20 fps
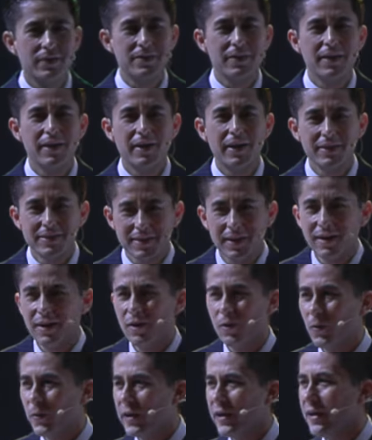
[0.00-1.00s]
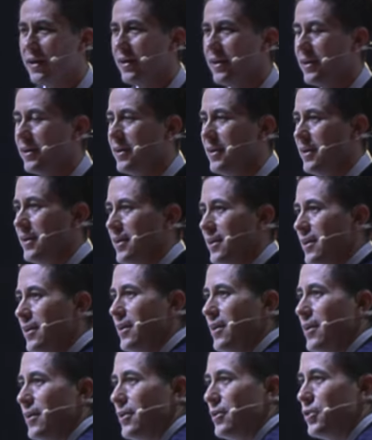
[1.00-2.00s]
¿sí? en esta analogía?
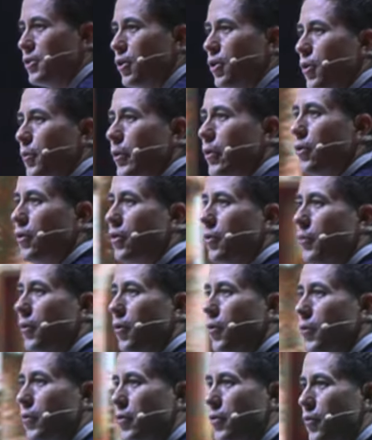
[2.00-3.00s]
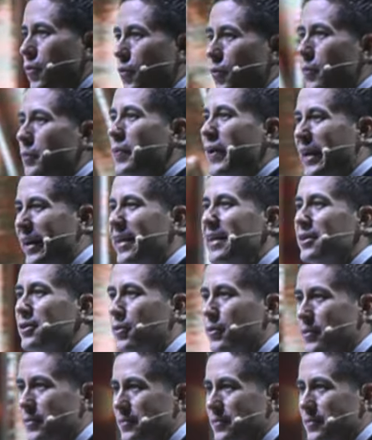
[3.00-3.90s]
Yo lo veo como un, un perrito,